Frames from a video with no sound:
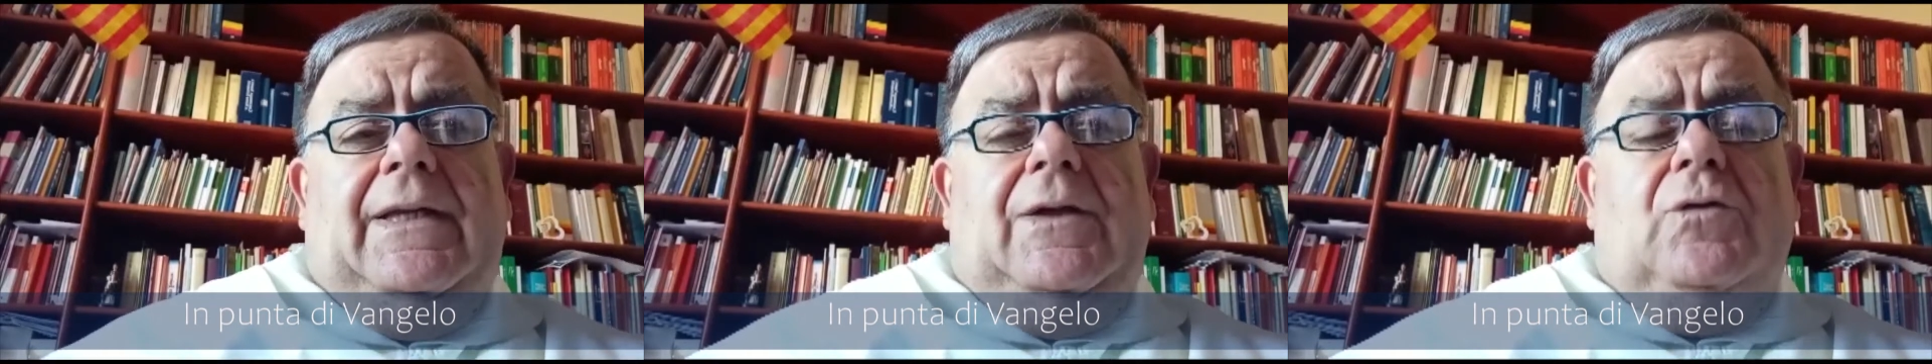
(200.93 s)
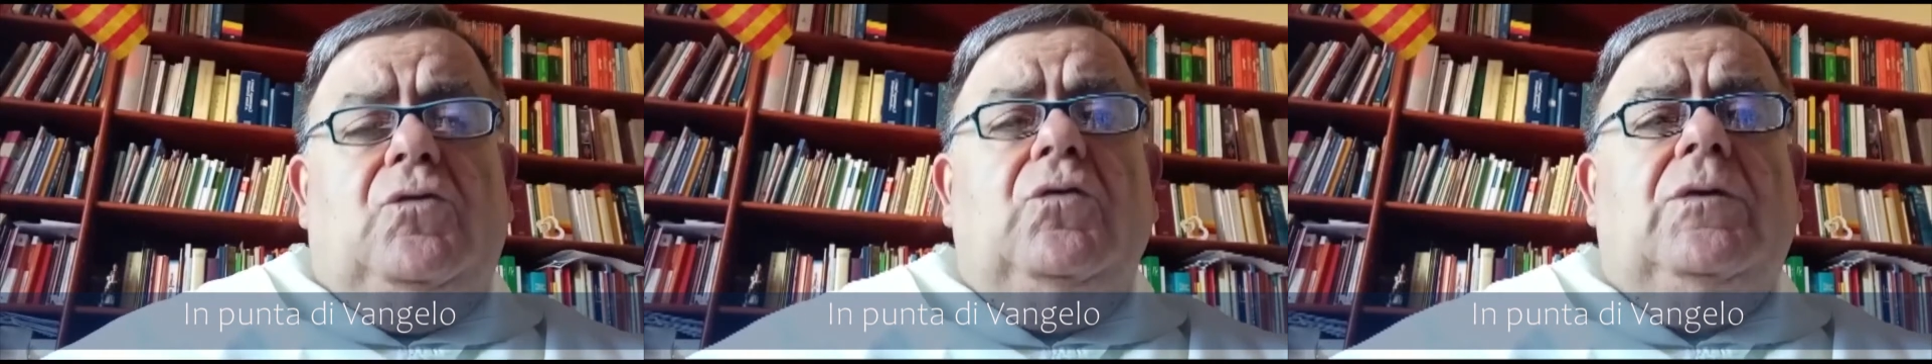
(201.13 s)

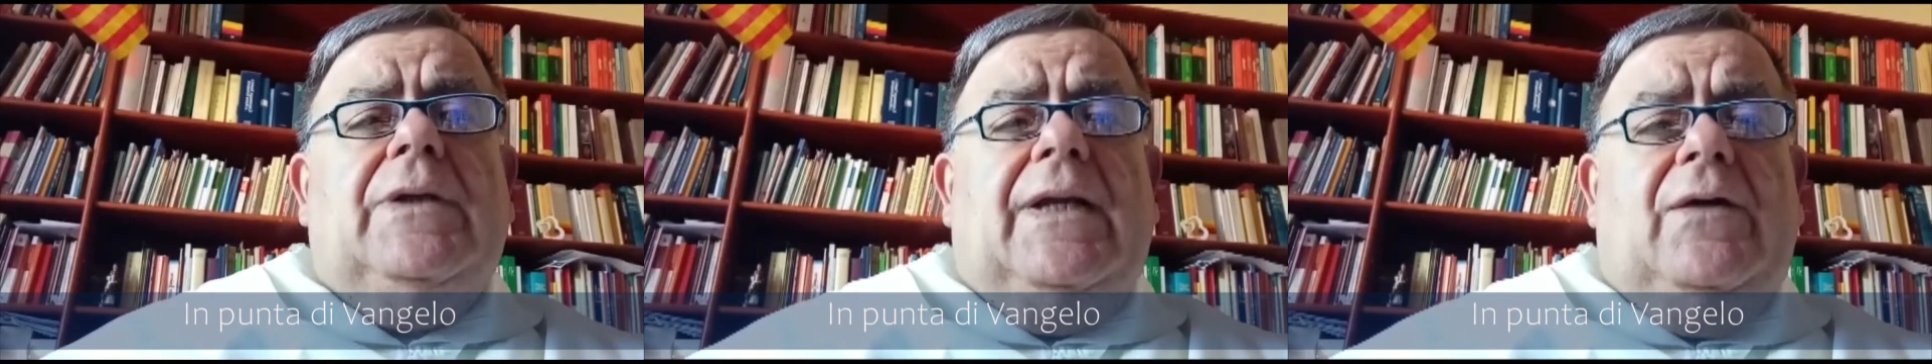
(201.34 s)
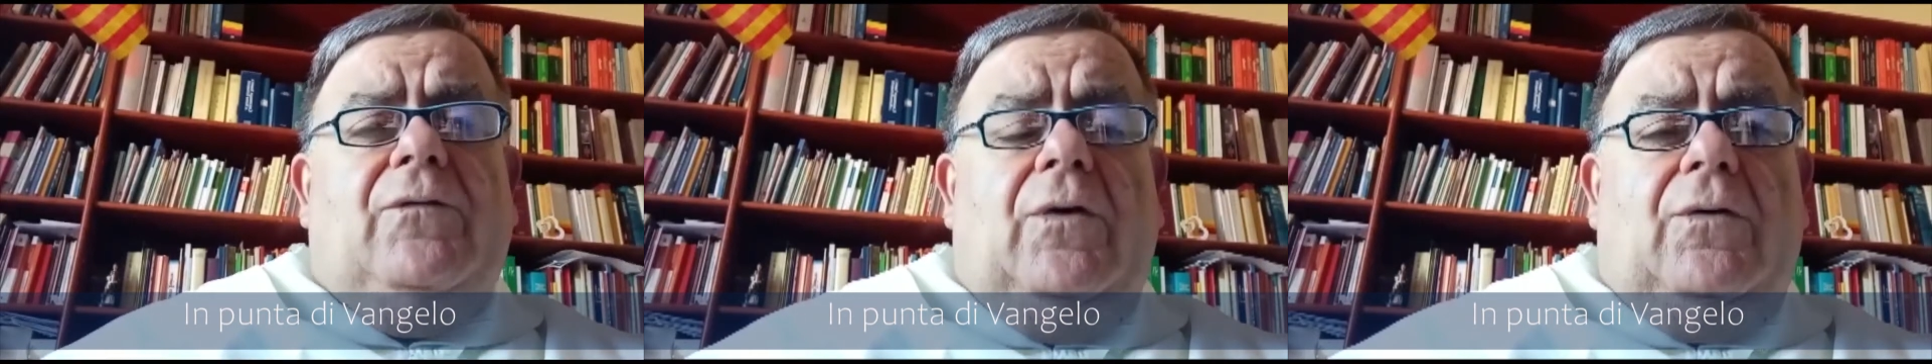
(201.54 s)
tutte
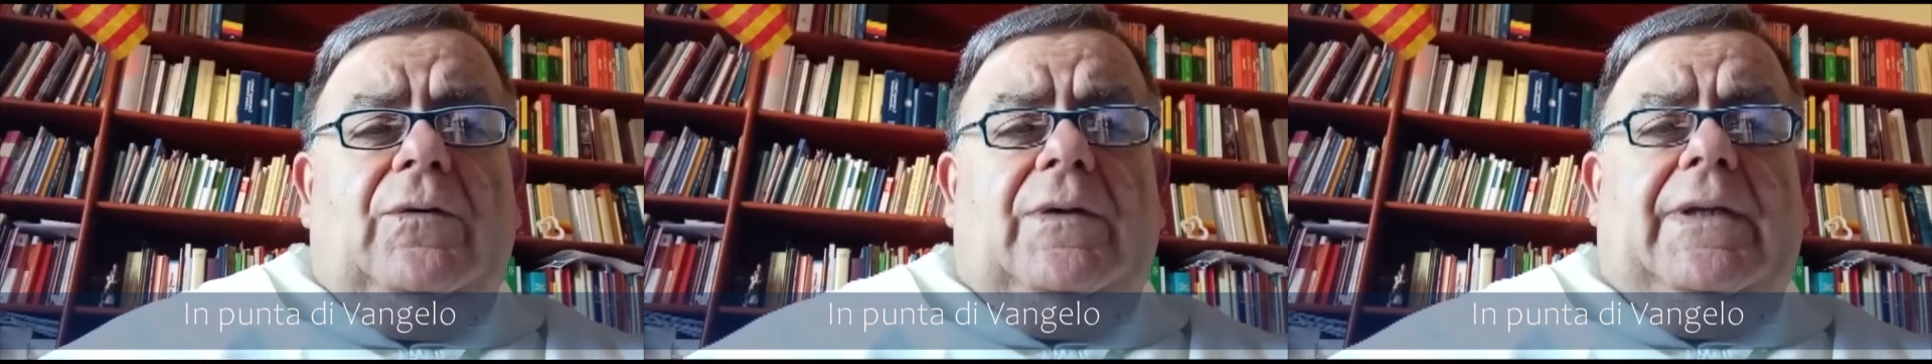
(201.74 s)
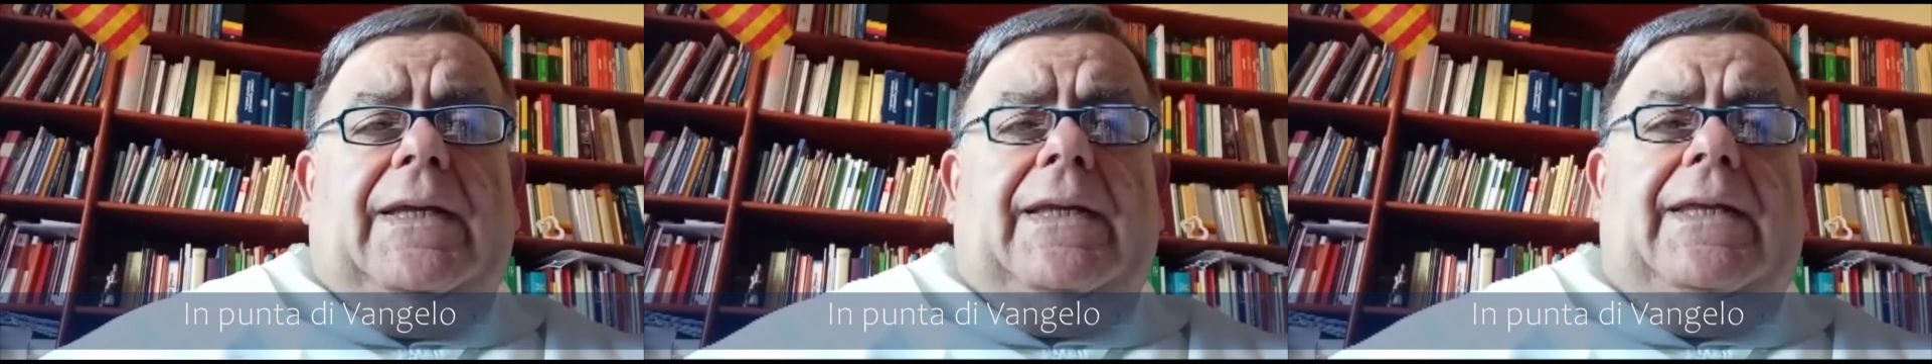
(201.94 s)
le
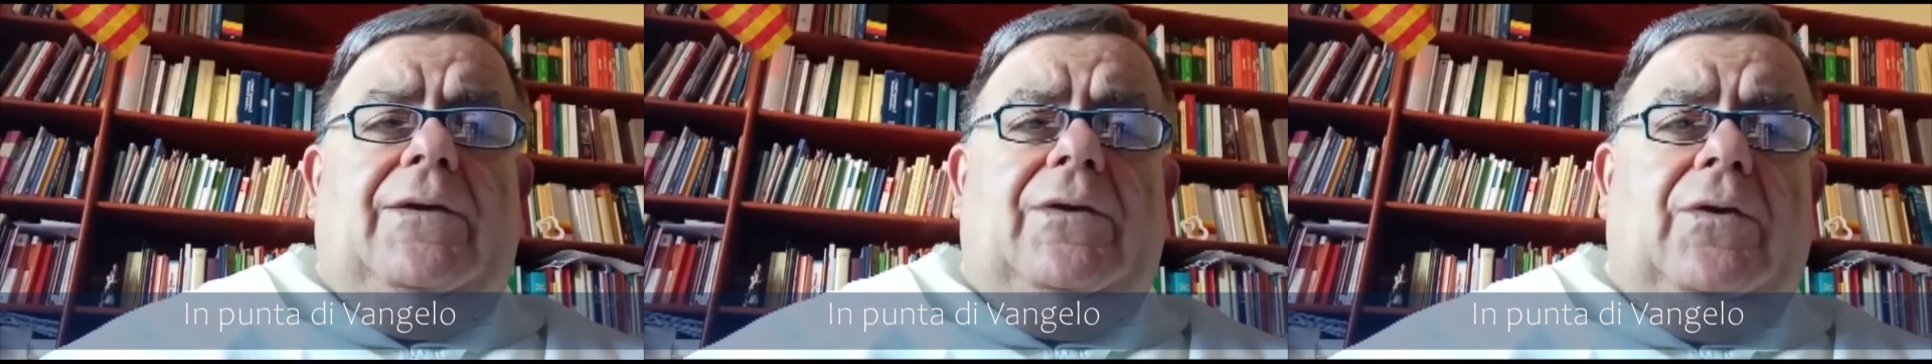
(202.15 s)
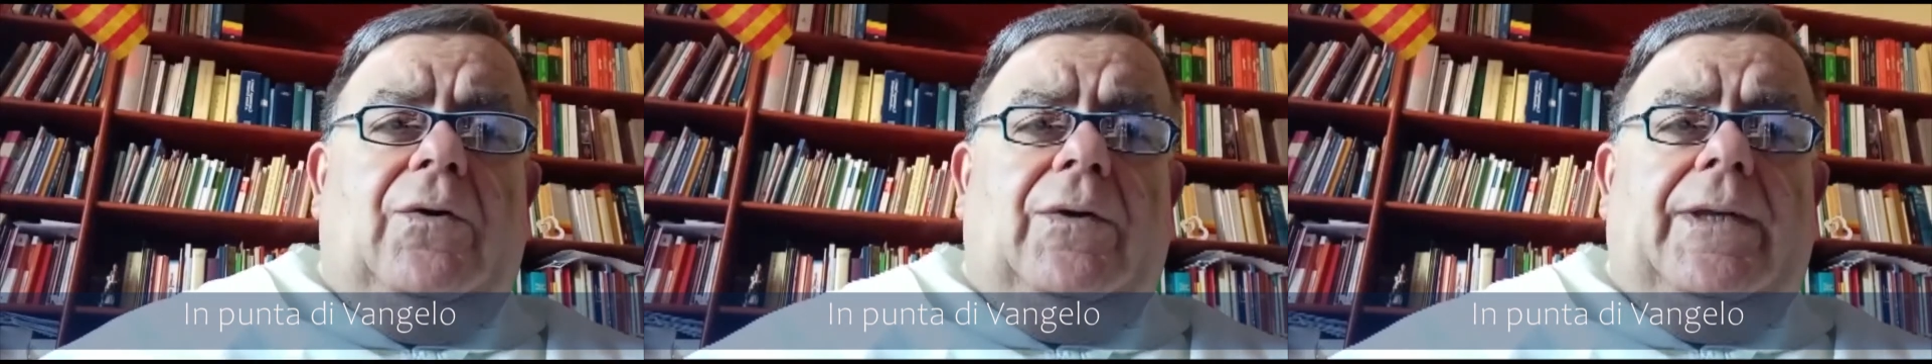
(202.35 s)
volte che
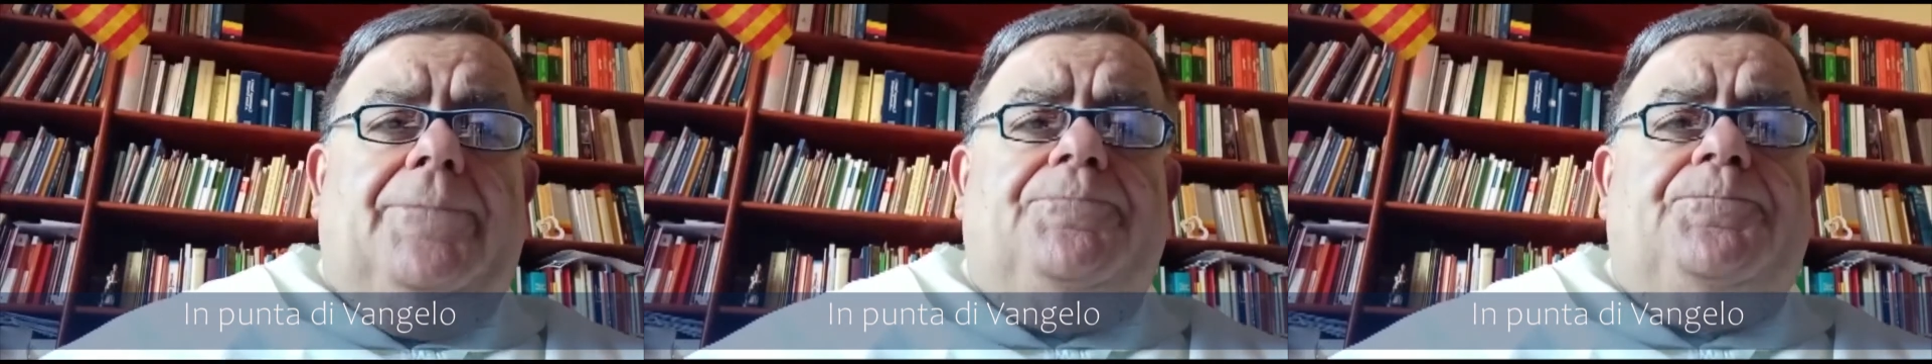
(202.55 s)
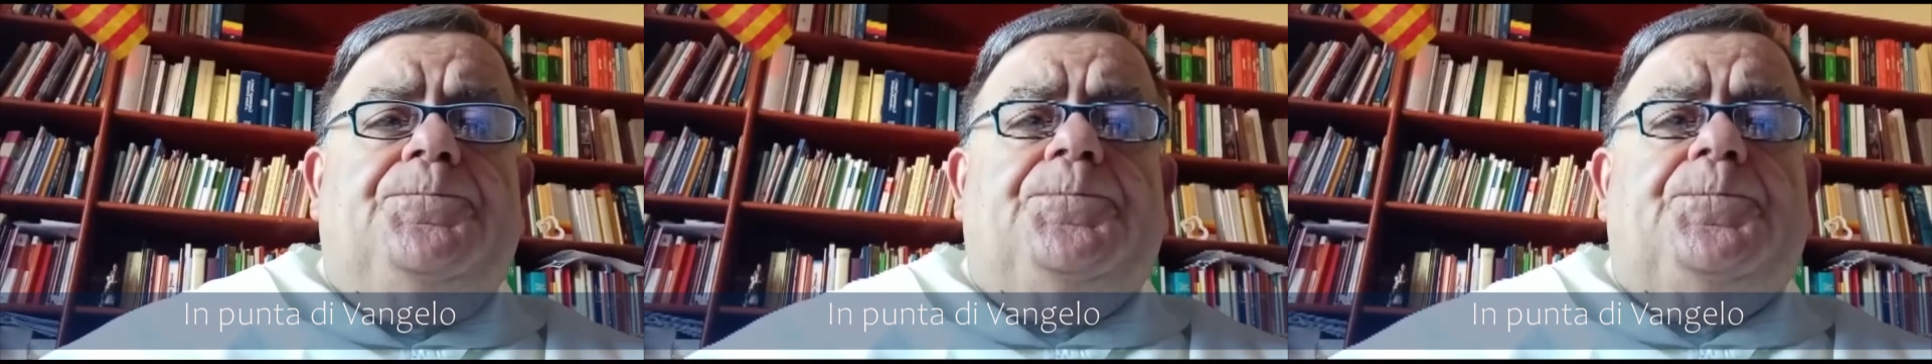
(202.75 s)
noi